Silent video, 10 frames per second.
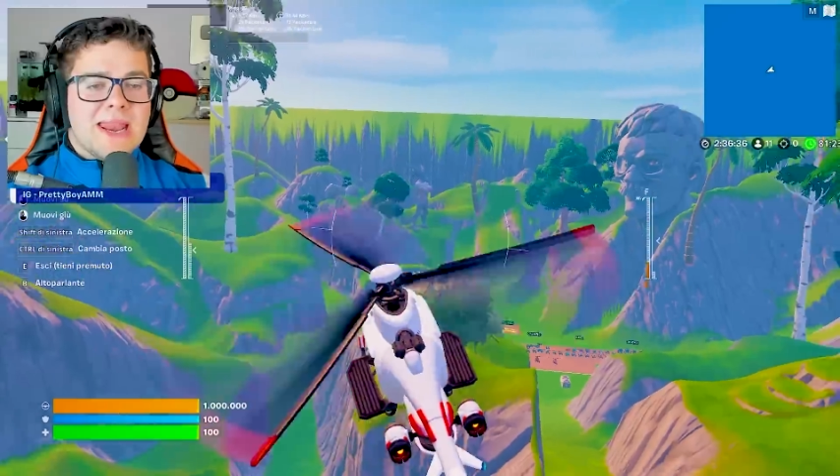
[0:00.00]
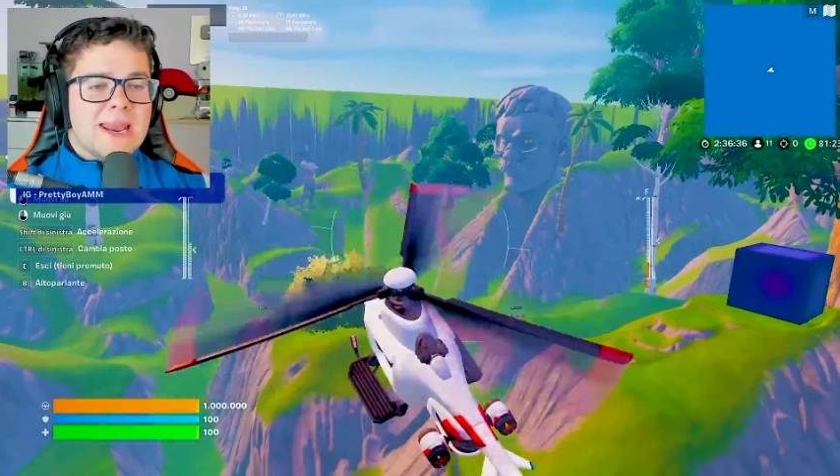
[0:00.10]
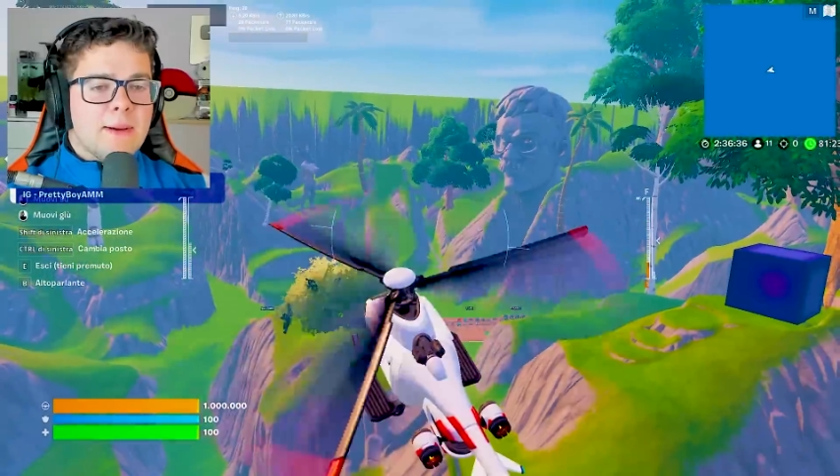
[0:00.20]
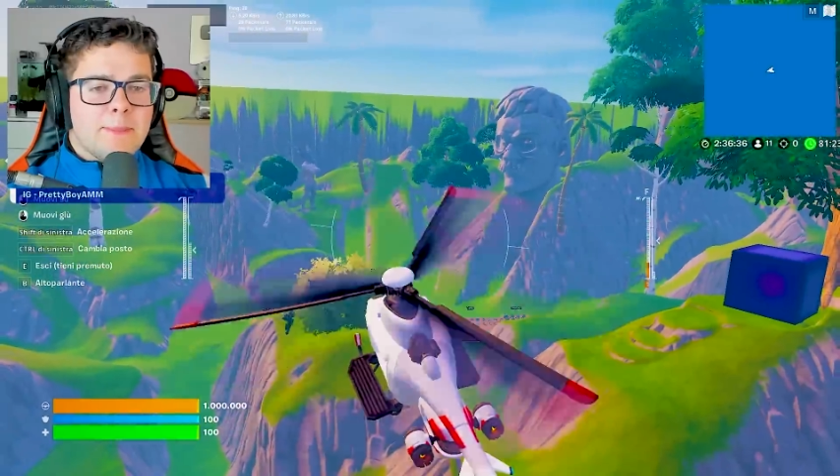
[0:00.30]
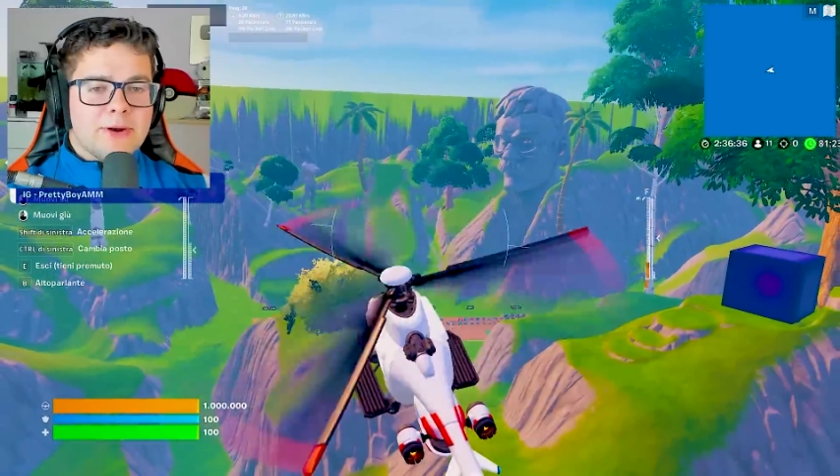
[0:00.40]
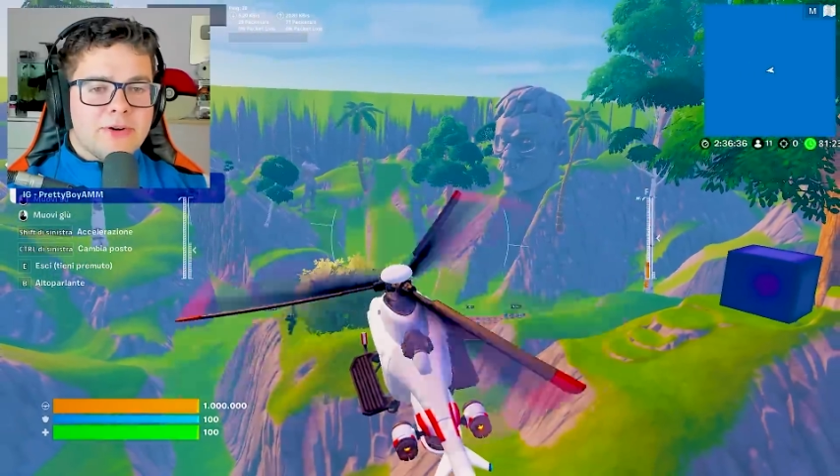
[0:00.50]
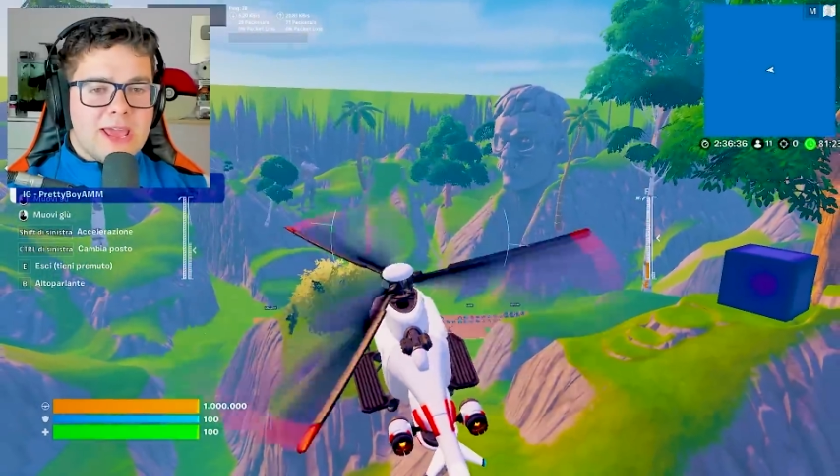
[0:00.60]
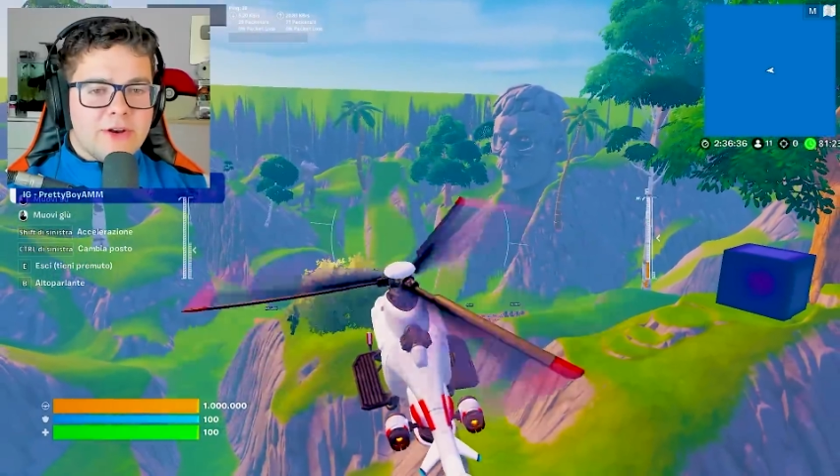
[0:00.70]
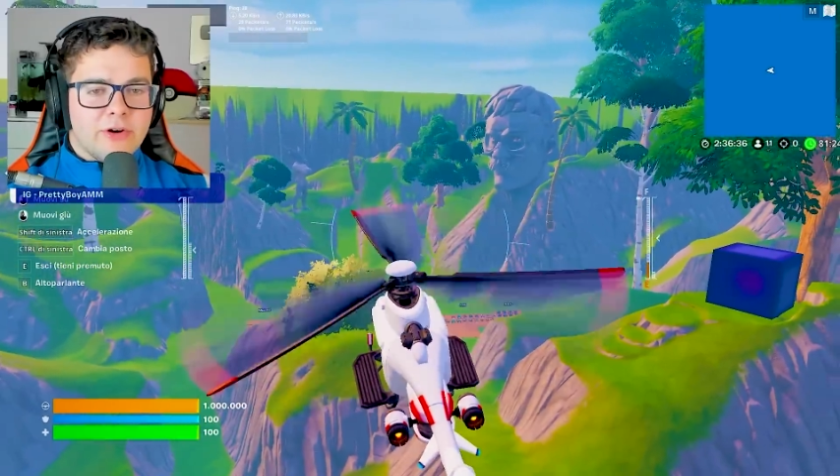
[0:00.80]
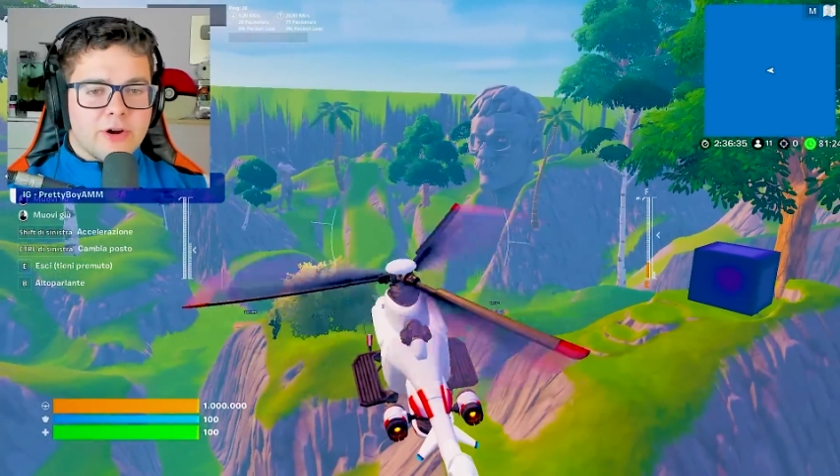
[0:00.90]
la mappa non
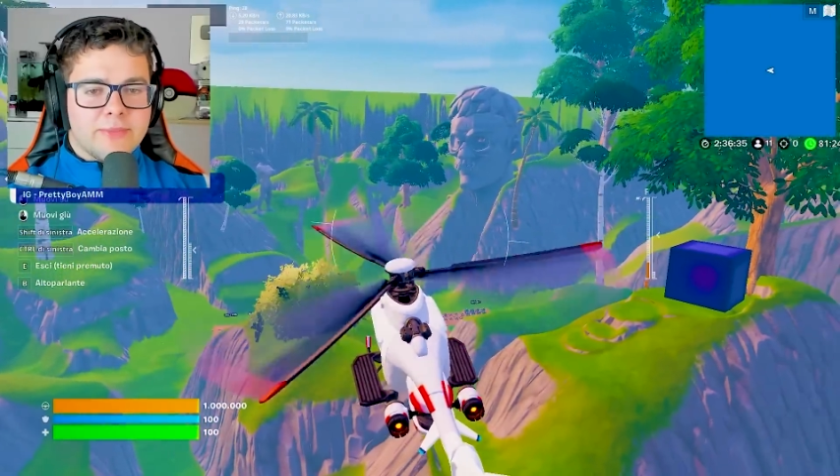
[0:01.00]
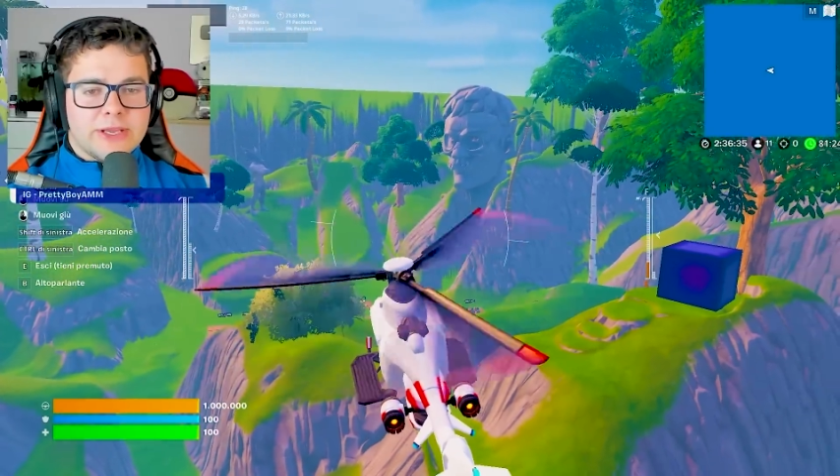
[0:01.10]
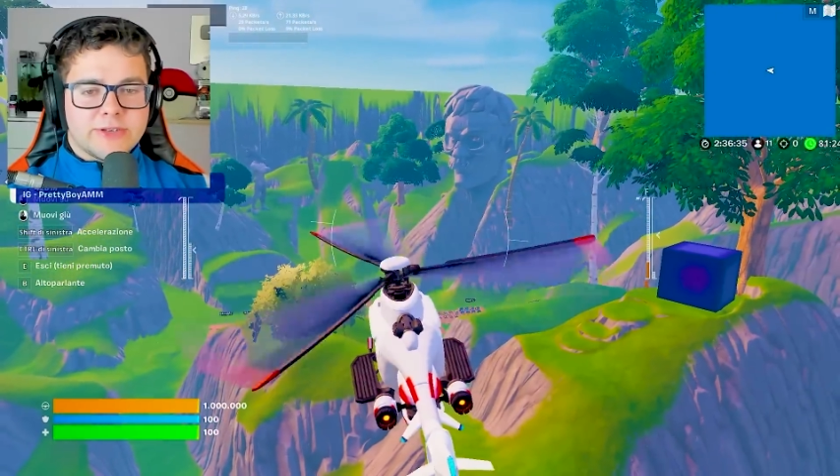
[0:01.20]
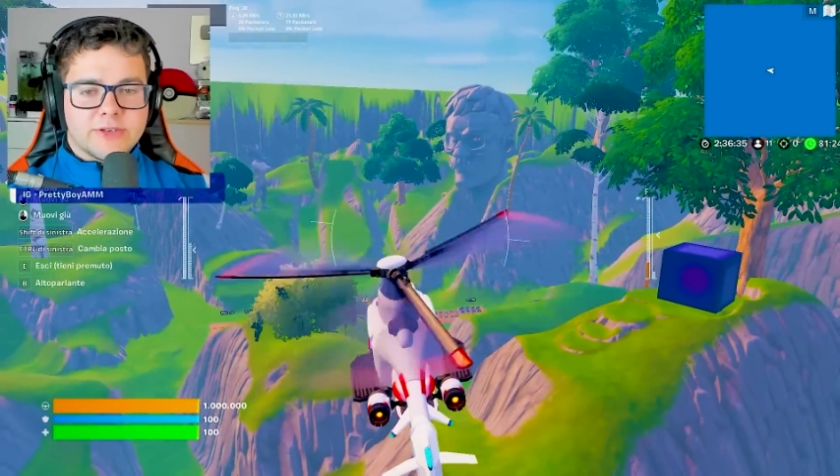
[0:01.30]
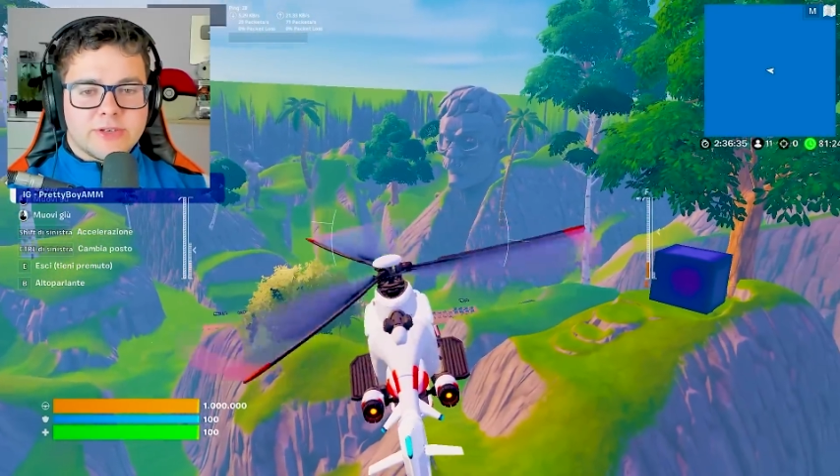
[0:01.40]
è enorme